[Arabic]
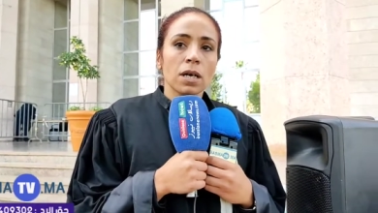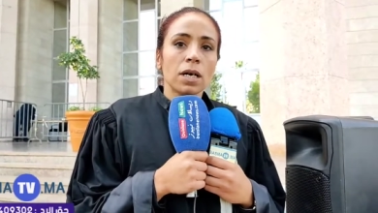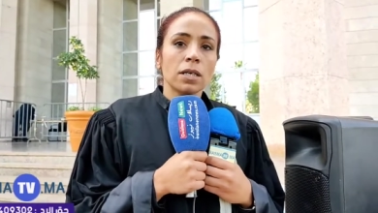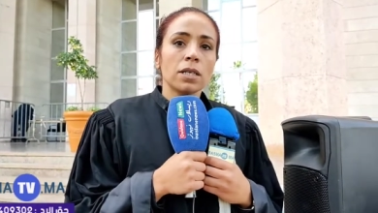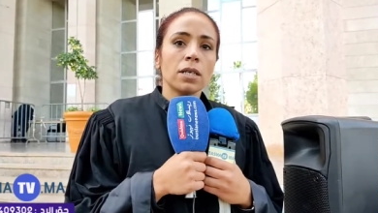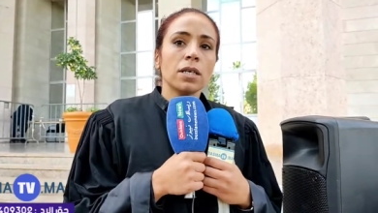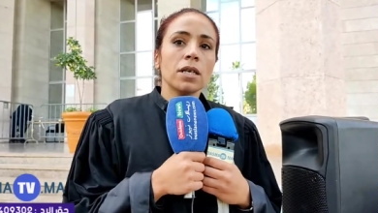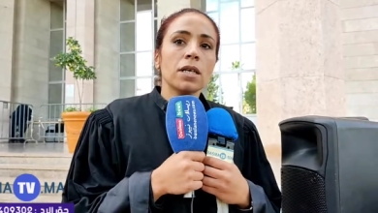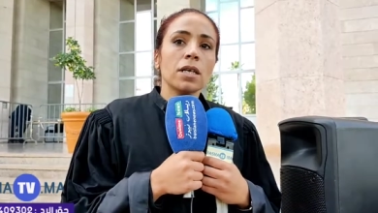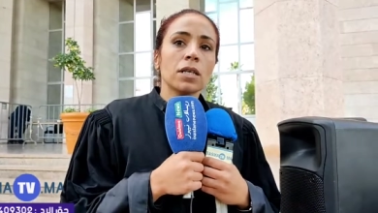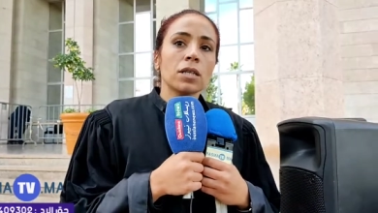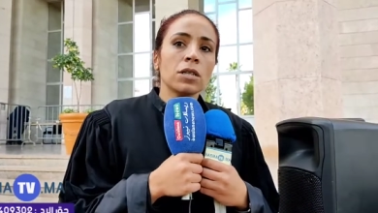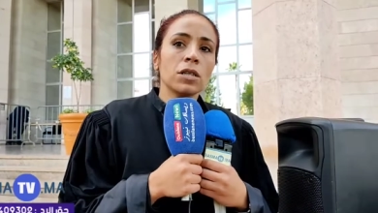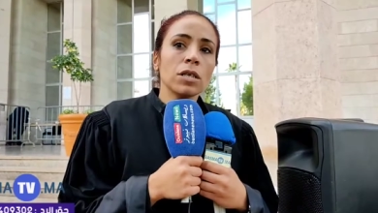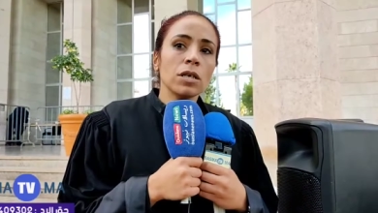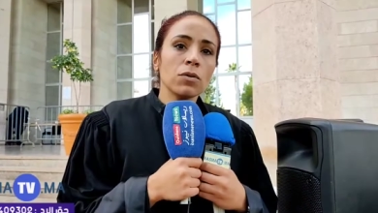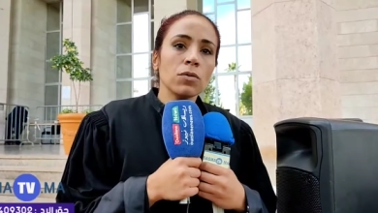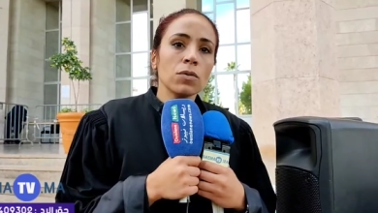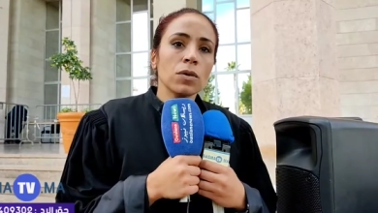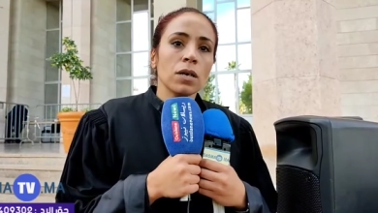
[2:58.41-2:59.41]
اننا
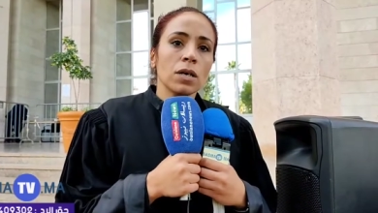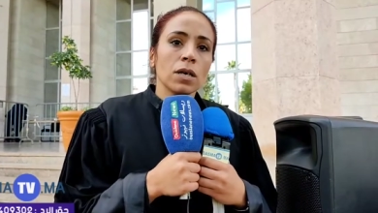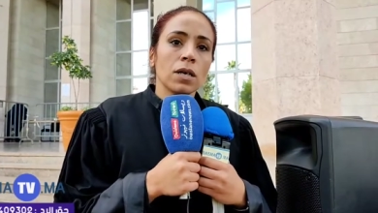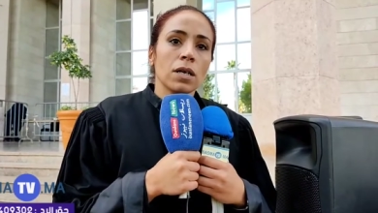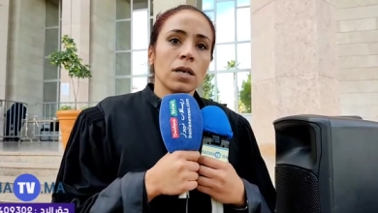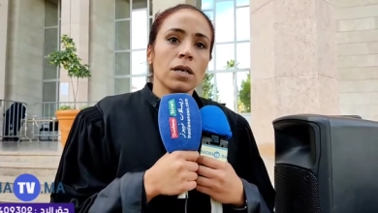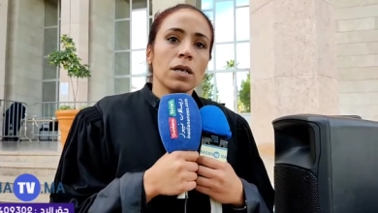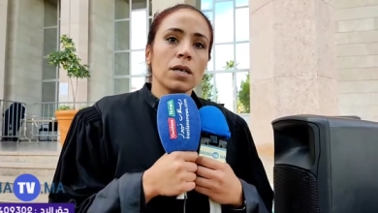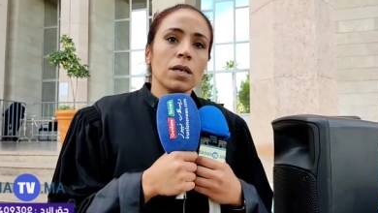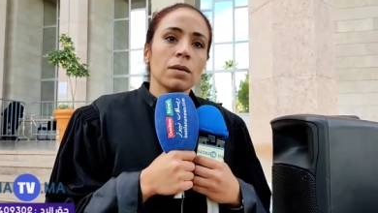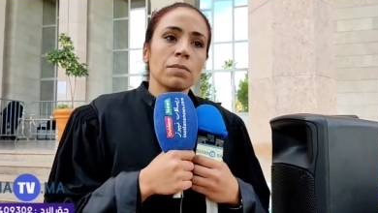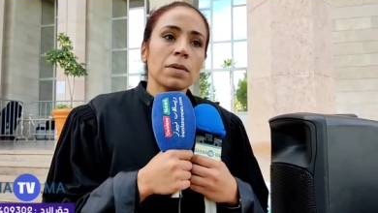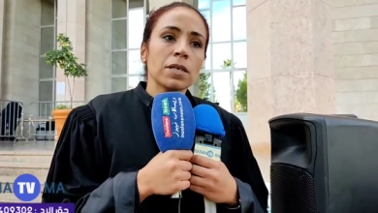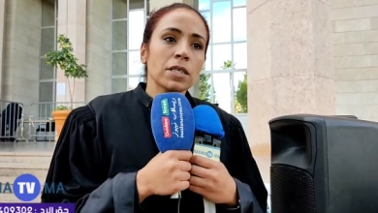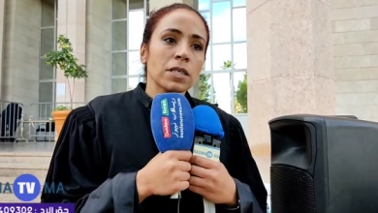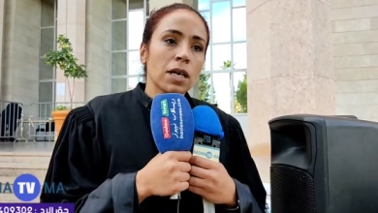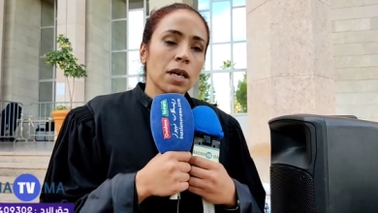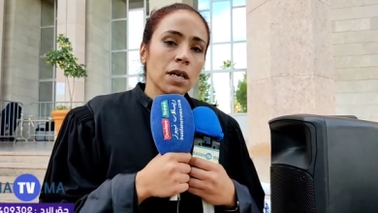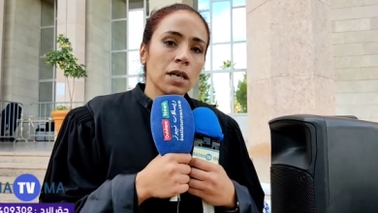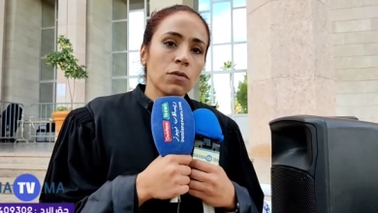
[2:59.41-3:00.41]
ناديو
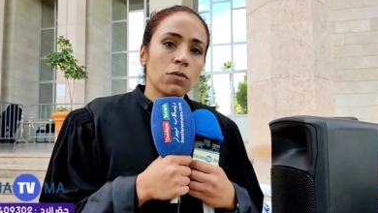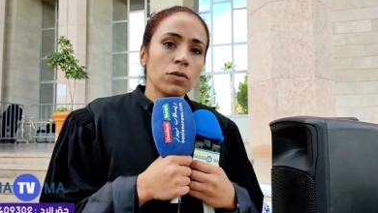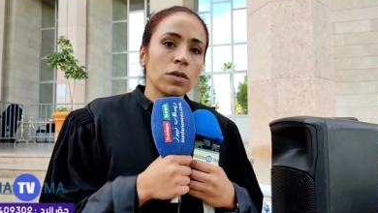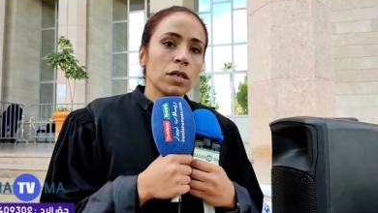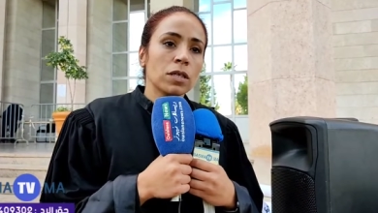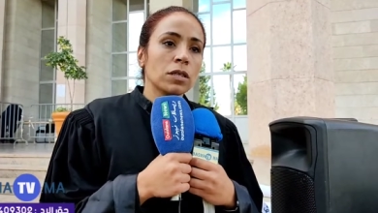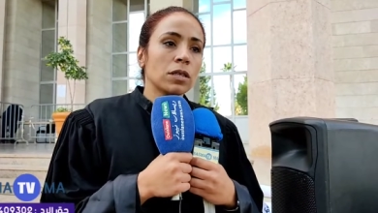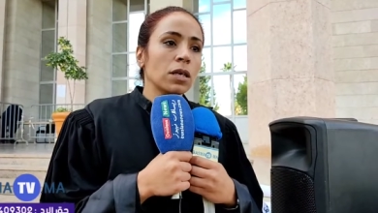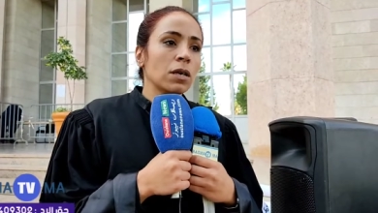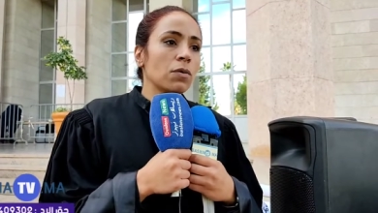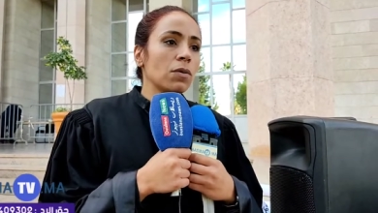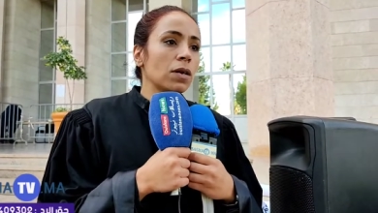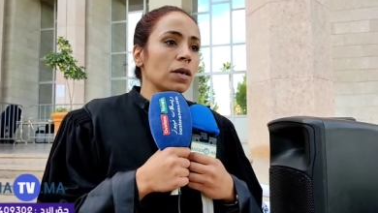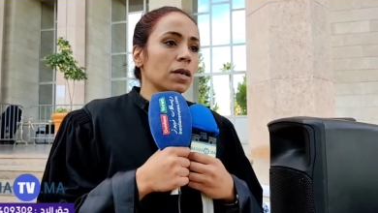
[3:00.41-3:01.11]
للمصاريف وناديو